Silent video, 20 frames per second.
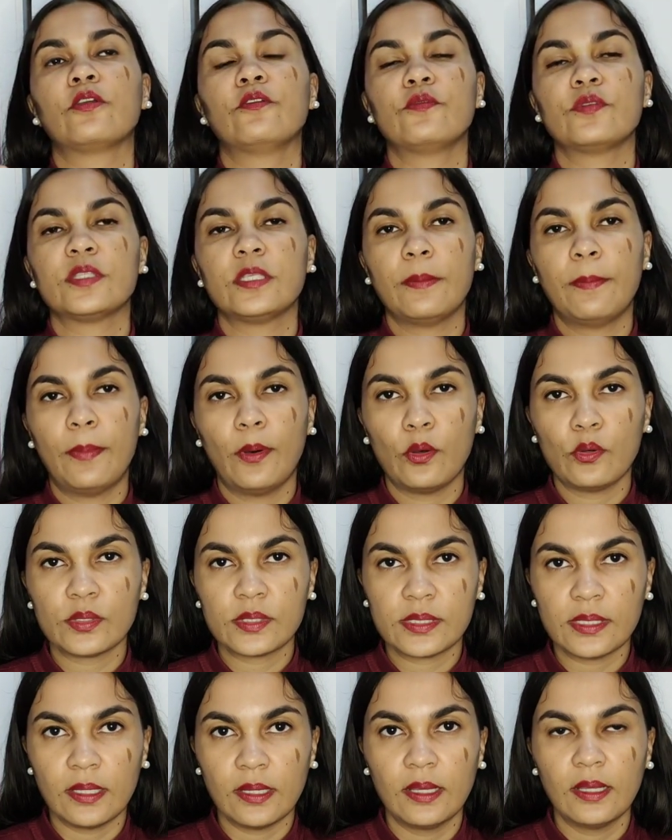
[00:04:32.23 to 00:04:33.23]
que você
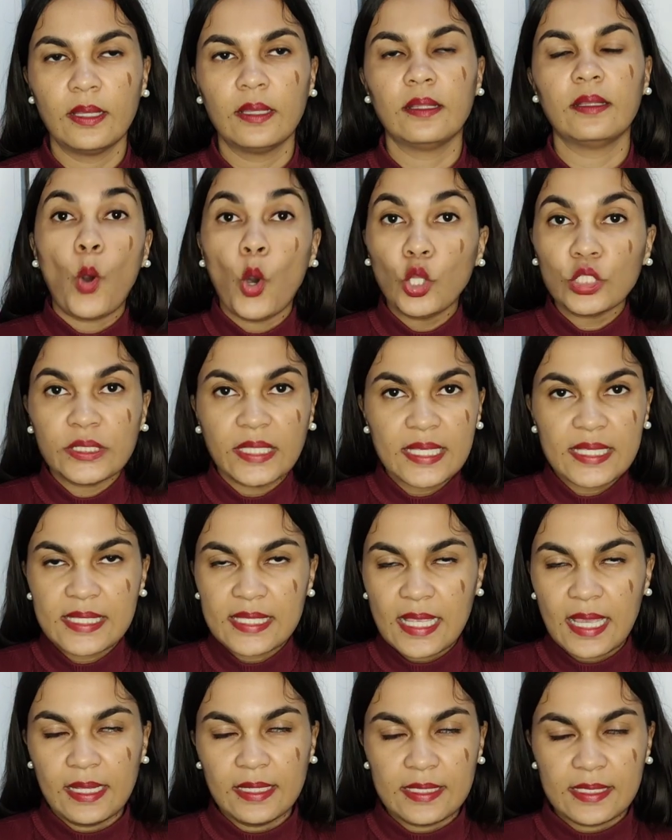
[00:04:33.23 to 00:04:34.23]
possa
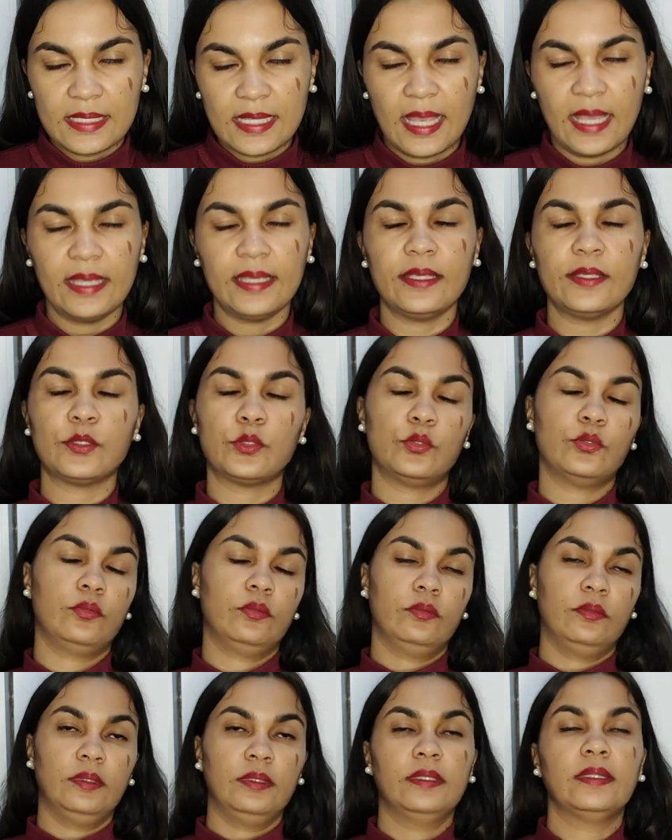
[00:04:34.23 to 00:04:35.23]
potencializar isso,
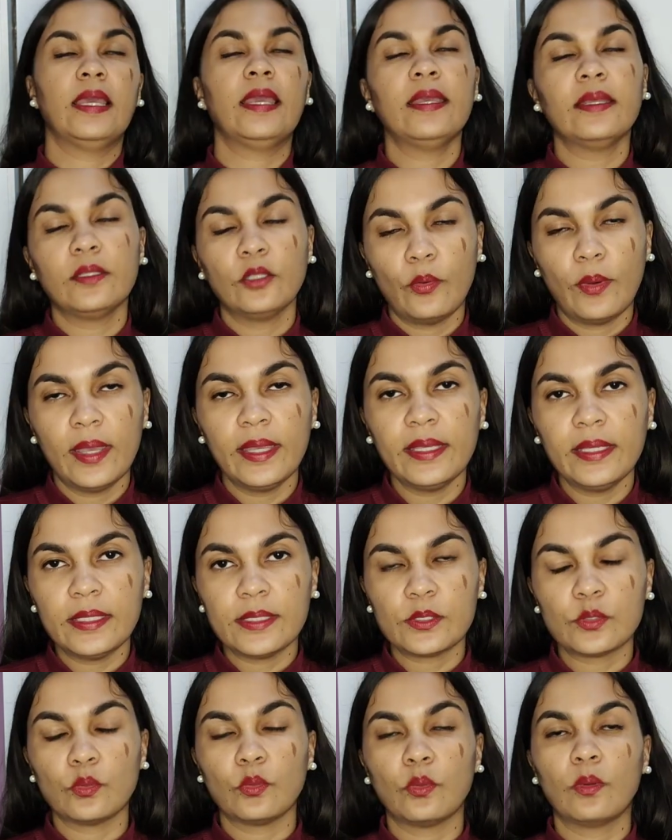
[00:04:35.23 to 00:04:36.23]
né? Não é
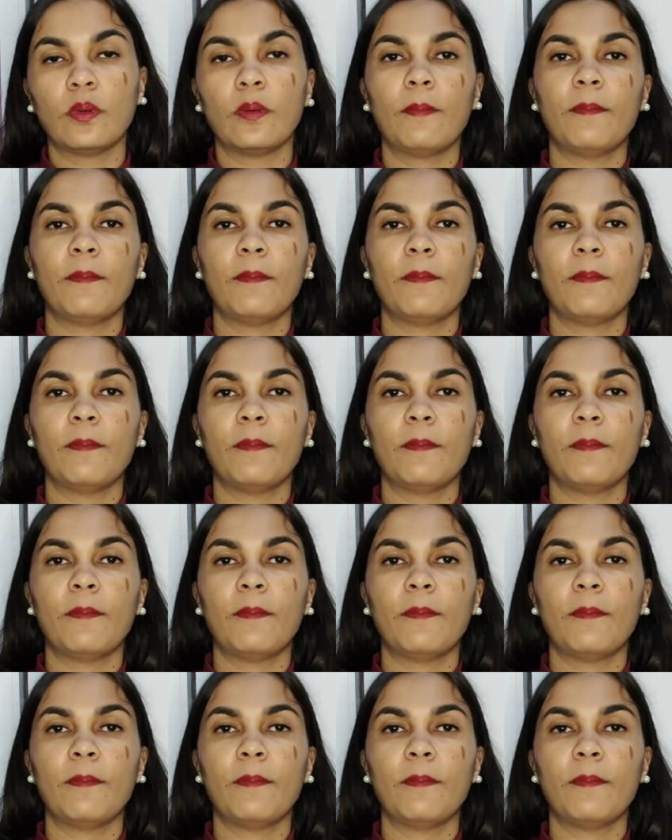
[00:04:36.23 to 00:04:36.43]
isso.